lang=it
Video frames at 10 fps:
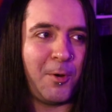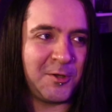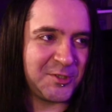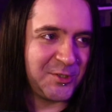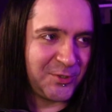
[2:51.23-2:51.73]

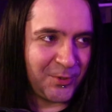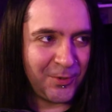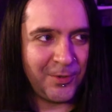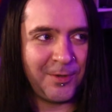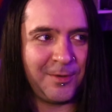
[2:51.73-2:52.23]

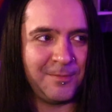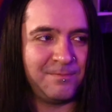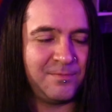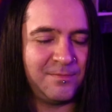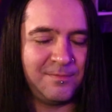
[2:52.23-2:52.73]

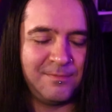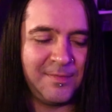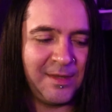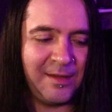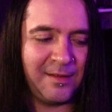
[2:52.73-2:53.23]
posso
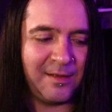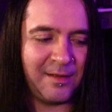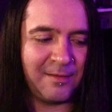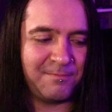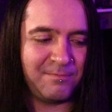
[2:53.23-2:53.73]

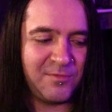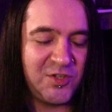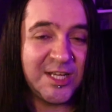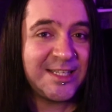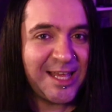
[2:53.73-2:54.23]
eh,
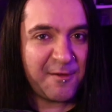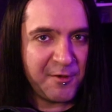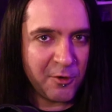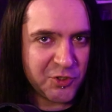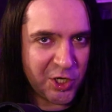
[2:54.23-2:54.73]

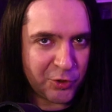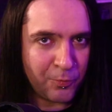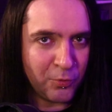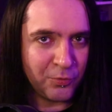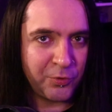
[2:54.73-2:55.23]
gestire fino a un
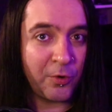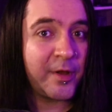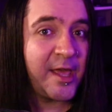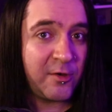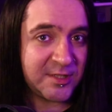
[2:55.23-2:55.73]
certo
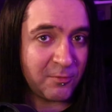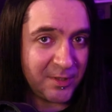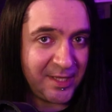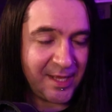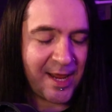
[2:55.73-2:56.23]
punto. Che cosa
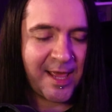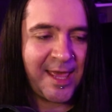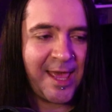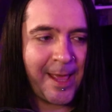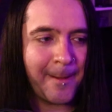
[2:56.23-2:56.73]
vuol dire?
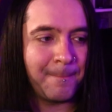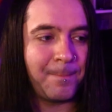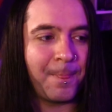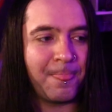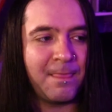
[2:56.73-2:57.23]
Che
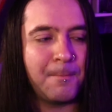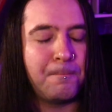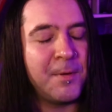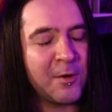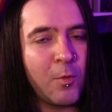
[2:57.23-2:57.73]

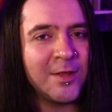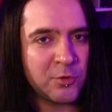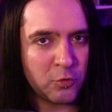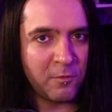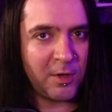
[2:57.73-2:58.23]
per
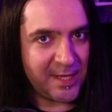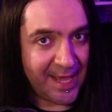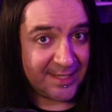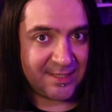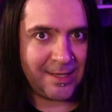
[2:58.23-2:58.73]
quanto tu
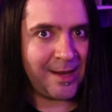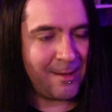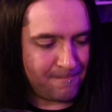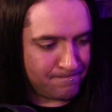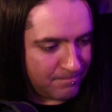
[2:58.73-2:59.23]
voglia
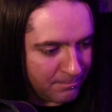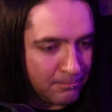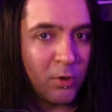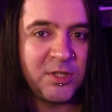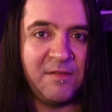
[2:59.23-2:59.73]
essere
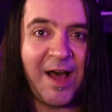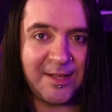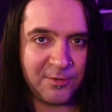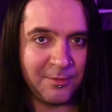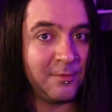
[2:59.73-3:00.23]

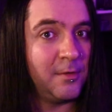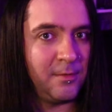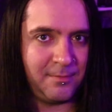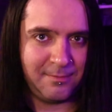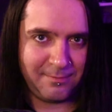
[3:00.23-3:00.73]
motivato
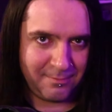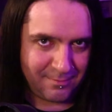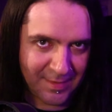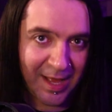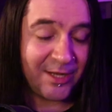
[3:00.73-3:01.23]

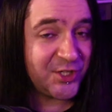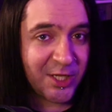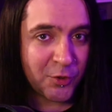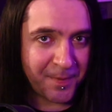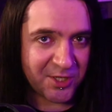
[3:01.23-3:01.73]
al
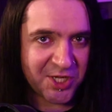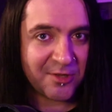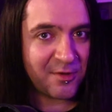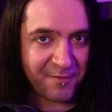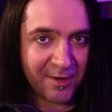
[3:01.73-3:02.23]

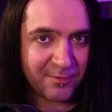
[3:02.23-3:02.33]
100% a